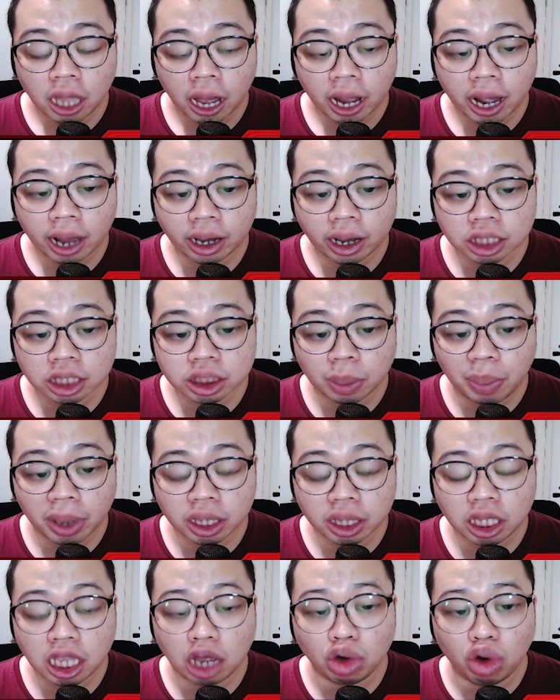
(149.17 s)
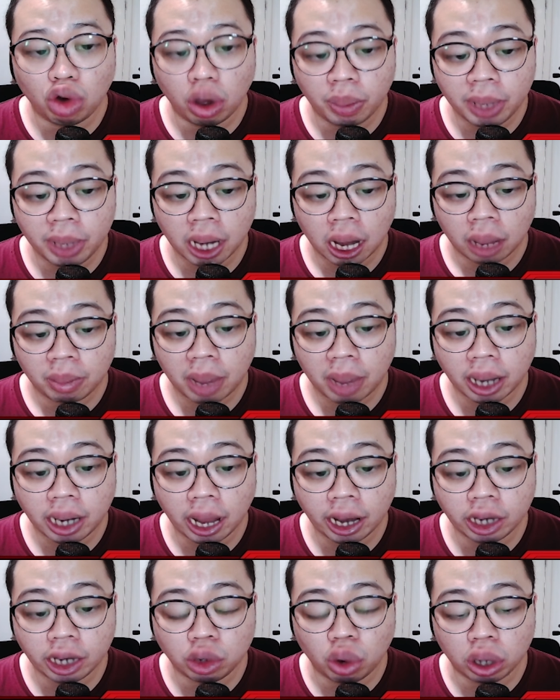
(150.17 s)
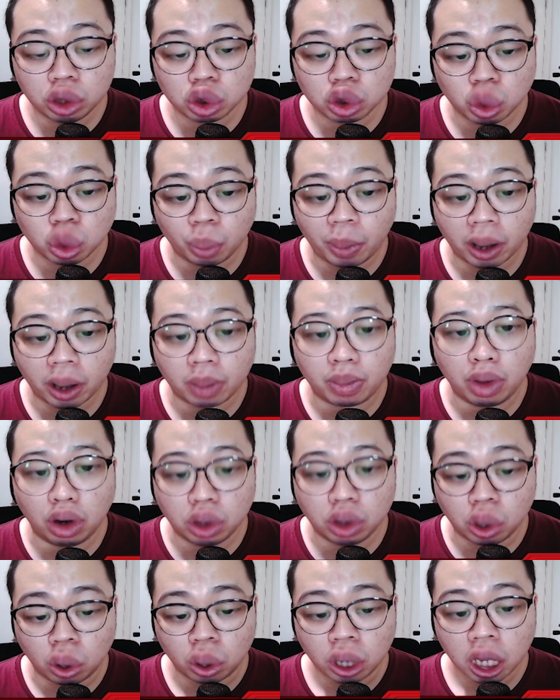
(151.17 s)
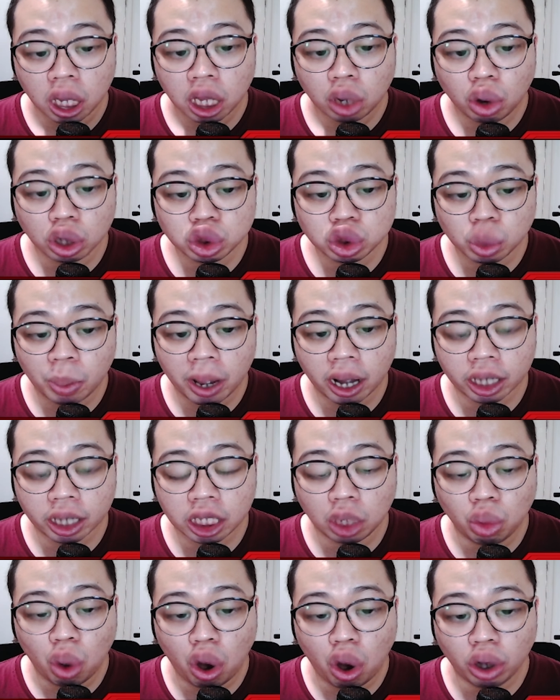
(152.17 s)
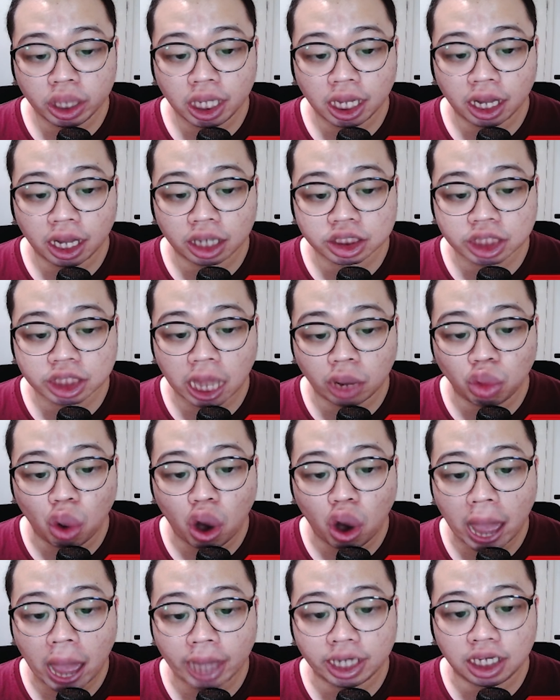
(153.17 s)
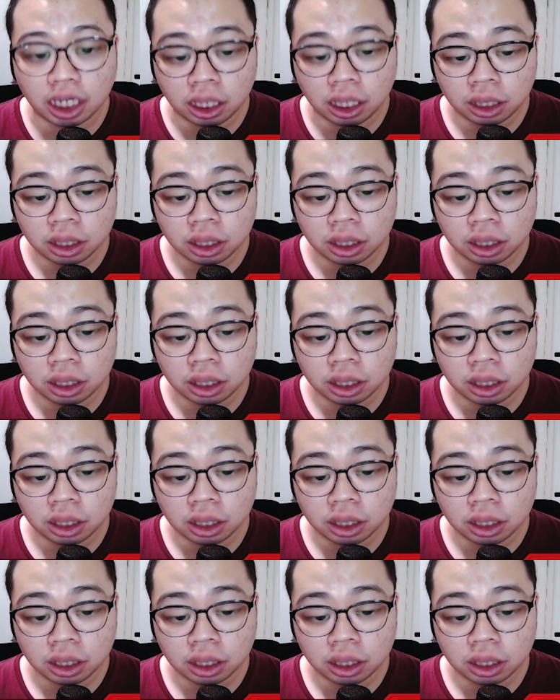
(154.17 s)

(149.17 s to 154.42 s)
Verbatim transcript: Iya karena seperti yang gue bilang, Mandarin gue itu super bodoh. Gue cuma ngerti wo i er san wo ai